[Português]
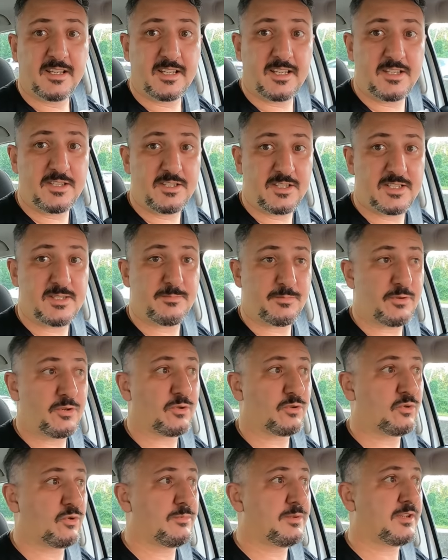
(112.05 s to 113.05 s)
que dizem para o
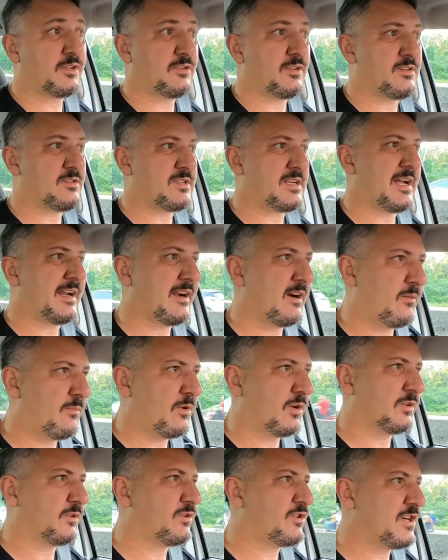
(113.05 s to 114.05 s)
YouTube que o nosso canal
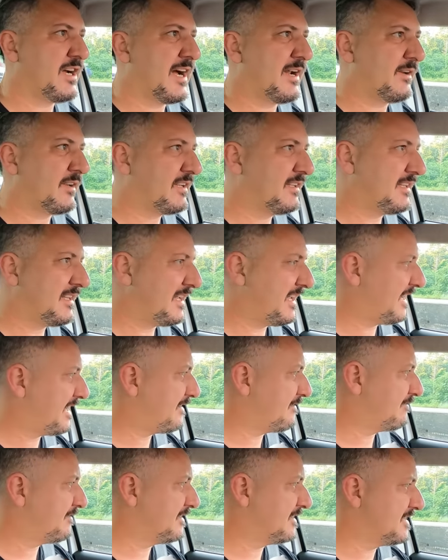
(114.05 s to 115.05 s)
Moto Diário aqui tem
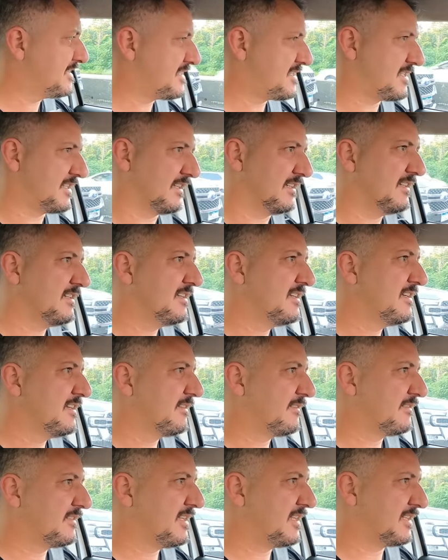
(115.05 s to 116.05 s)
relevância
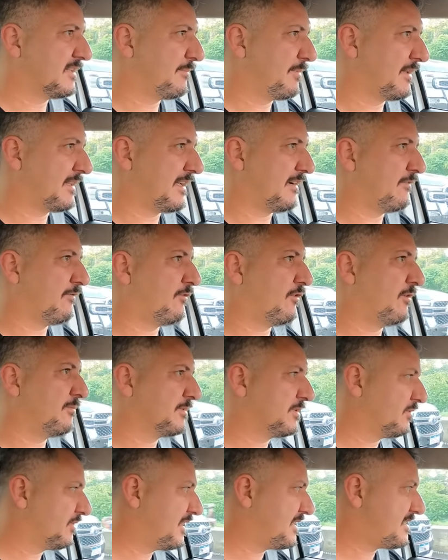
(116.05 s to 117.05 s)
dentro da
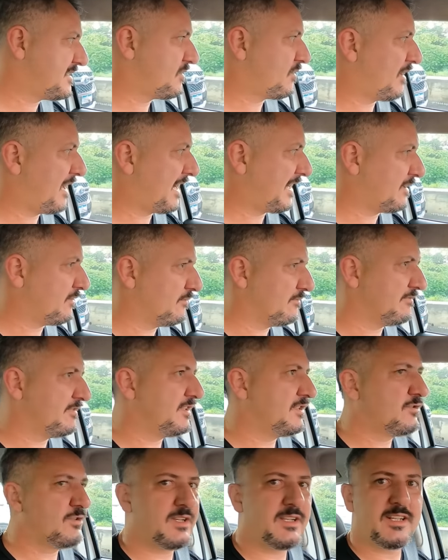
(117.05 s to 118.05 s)
plataforma. Então deixe seu like no
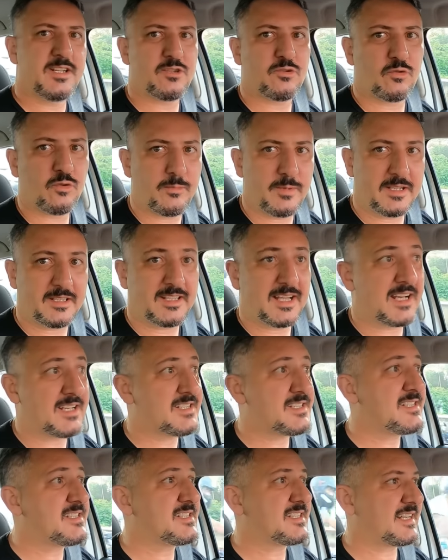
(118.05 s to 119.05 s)
vídeo aí, deixa um
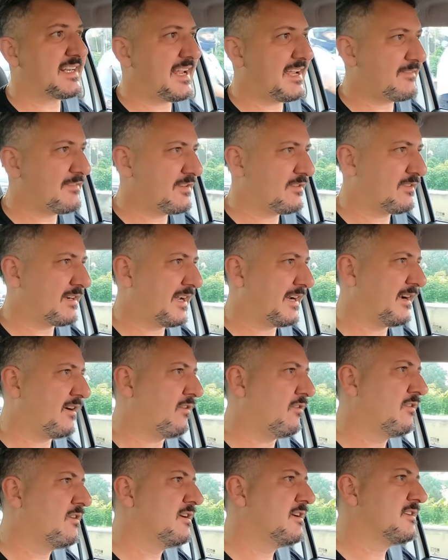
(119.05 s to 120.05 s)
comentário, se inscreve aí no
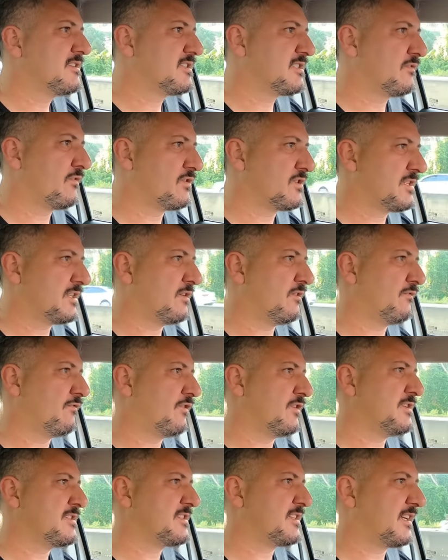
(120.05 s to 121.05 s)
canal se você não
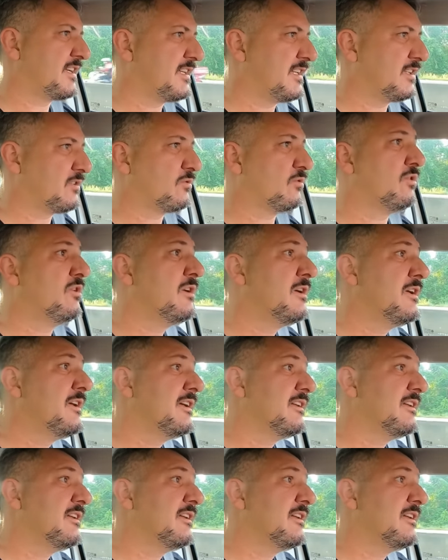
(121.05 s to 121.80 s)
for inscrito.